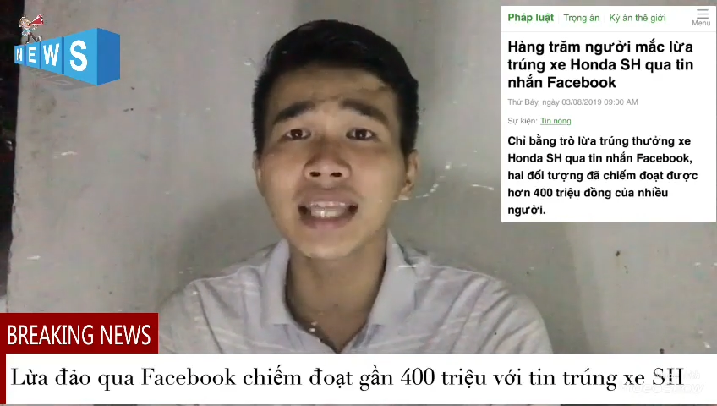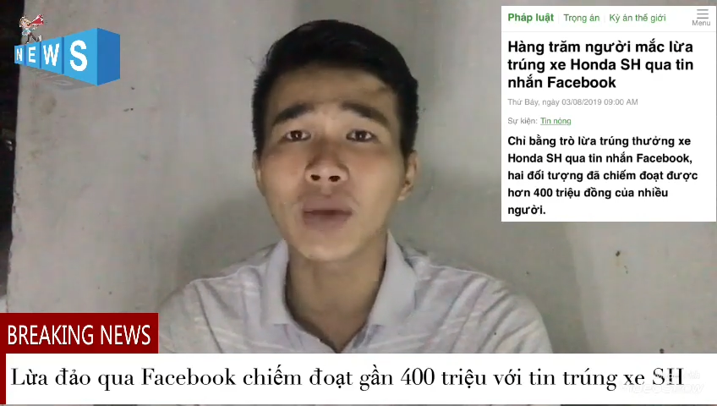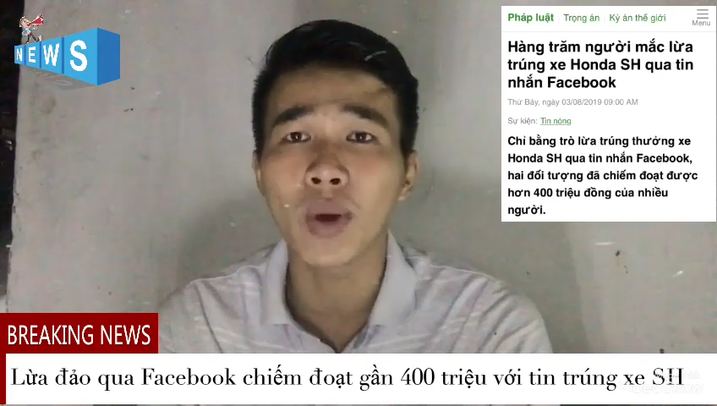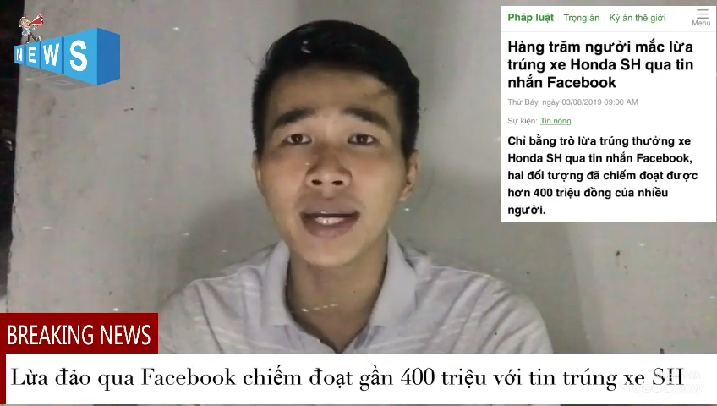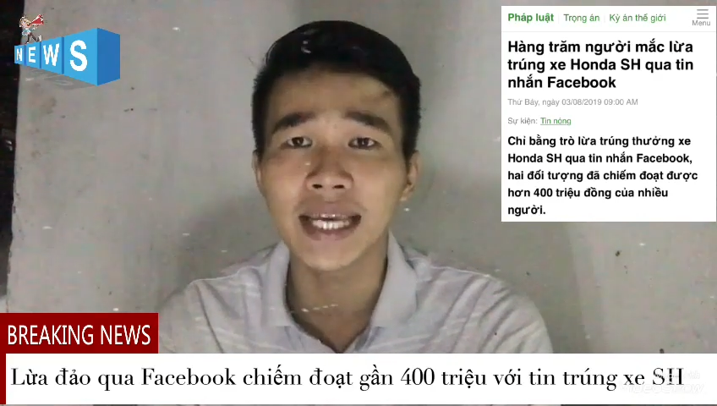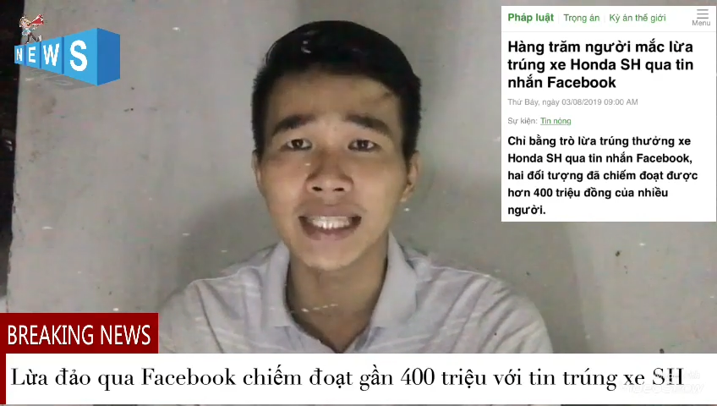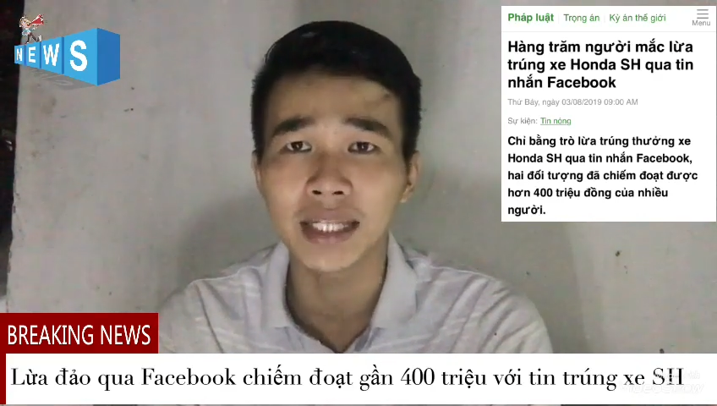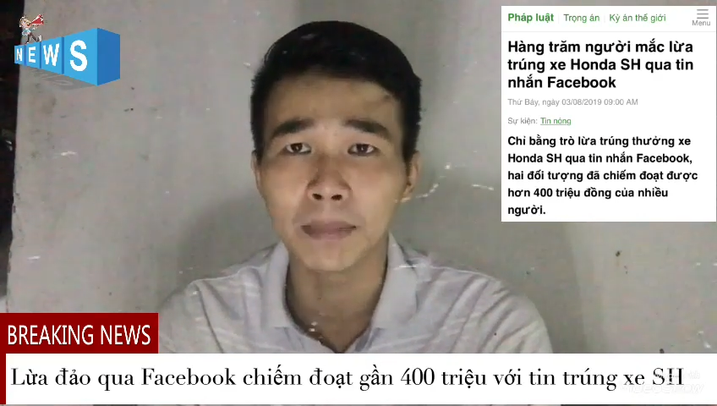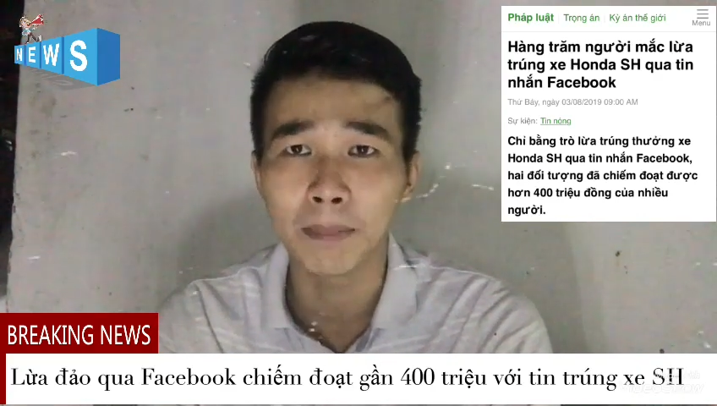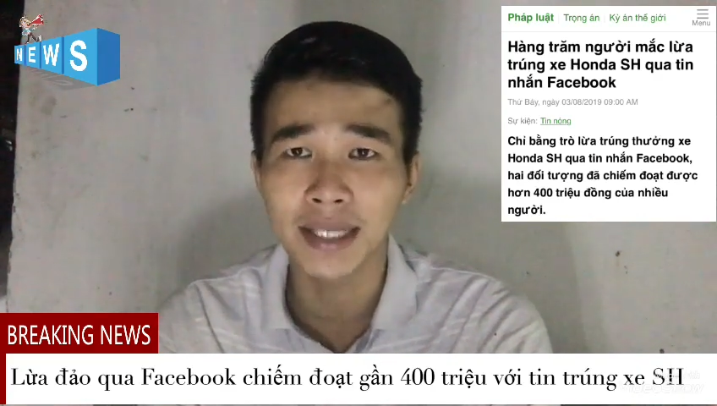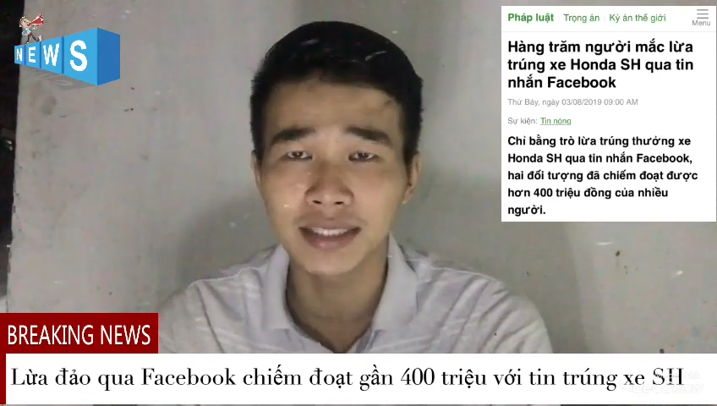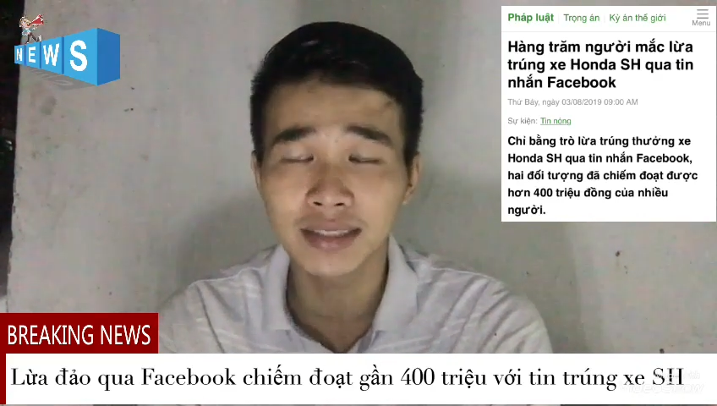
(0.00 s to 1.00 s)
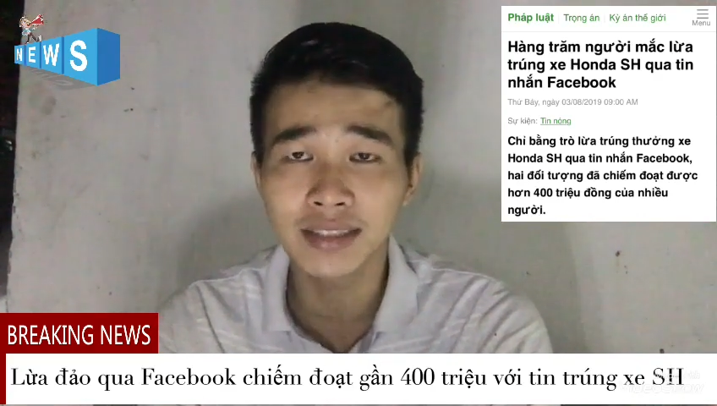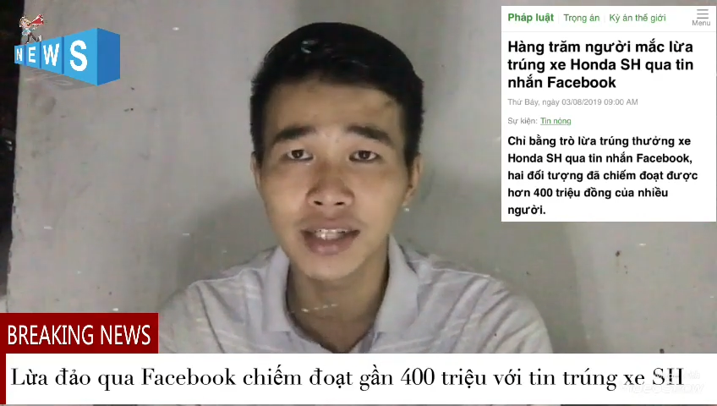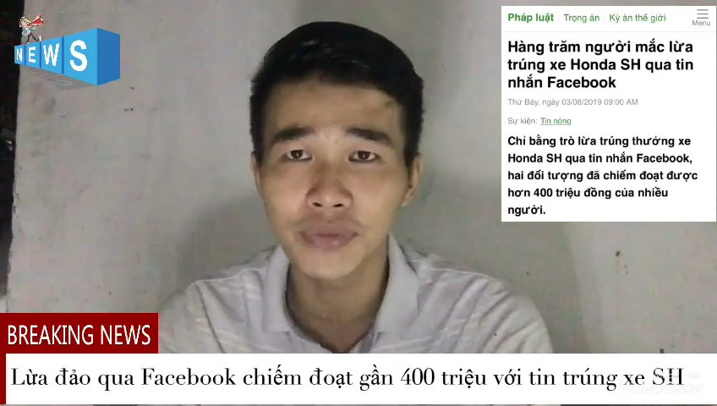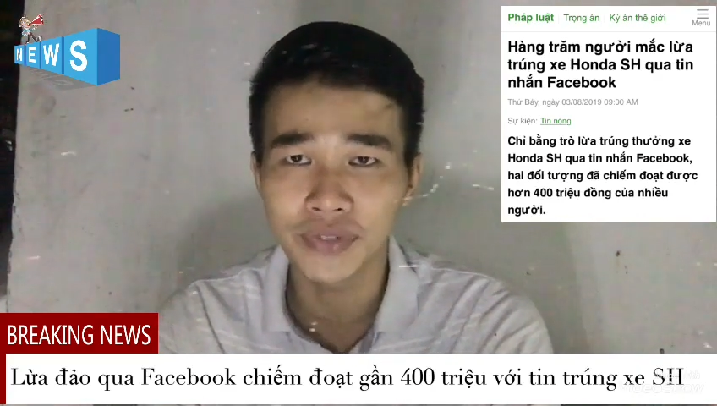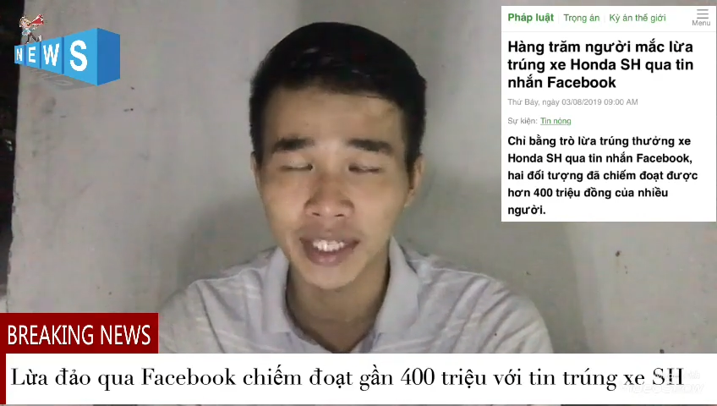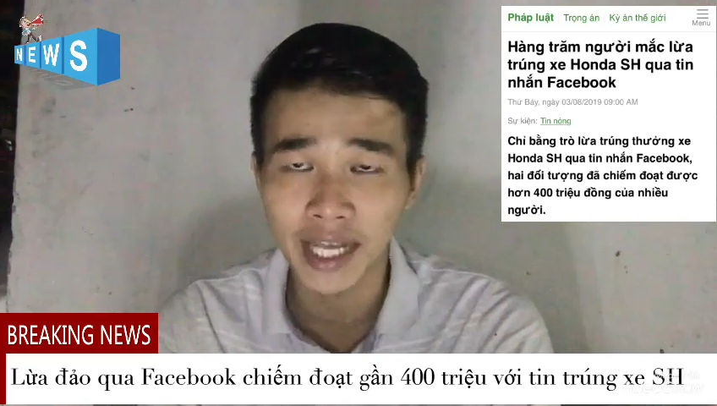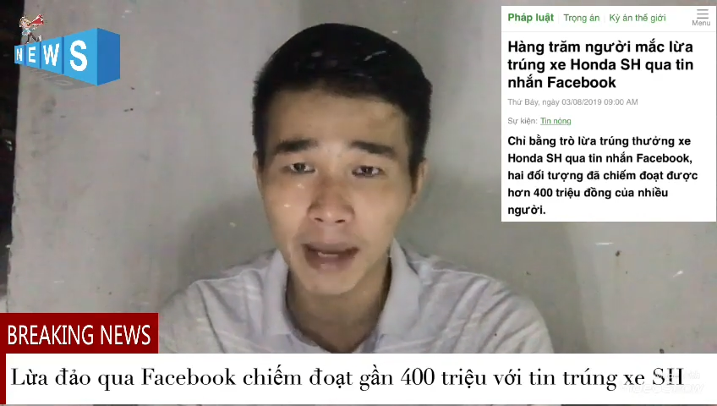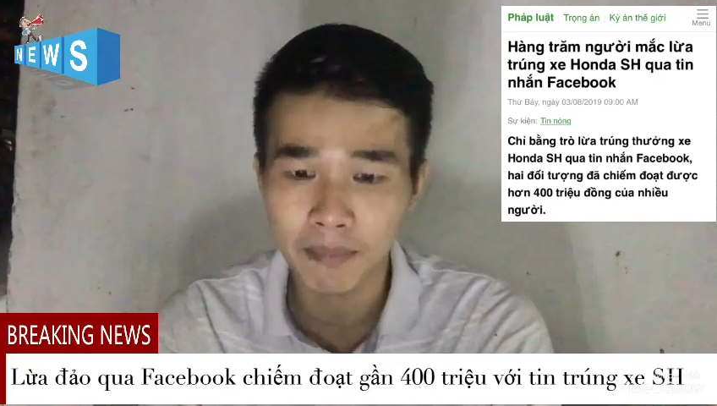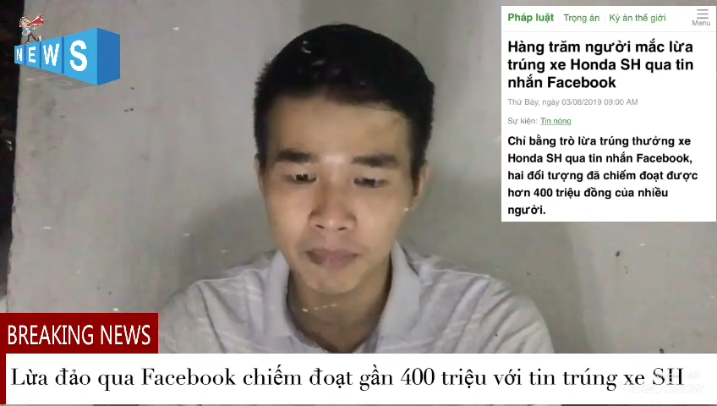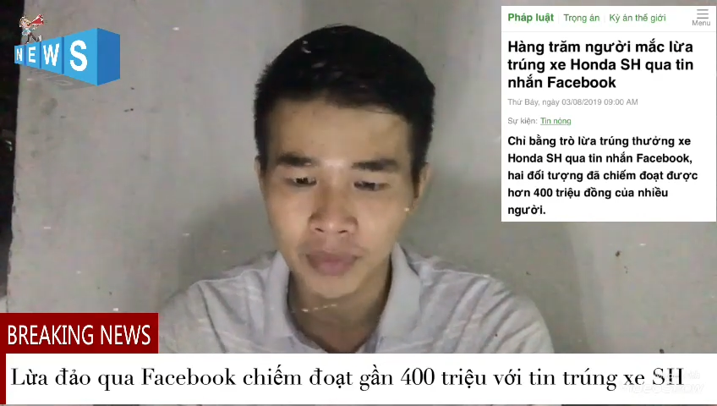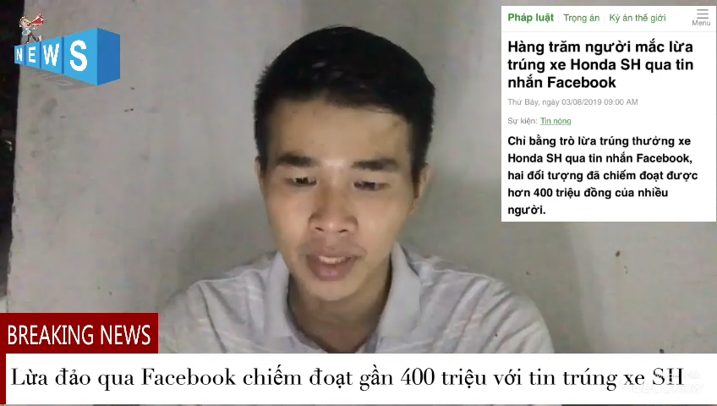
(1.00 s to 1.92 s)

tài khoản này thành Masigo Việt Nam,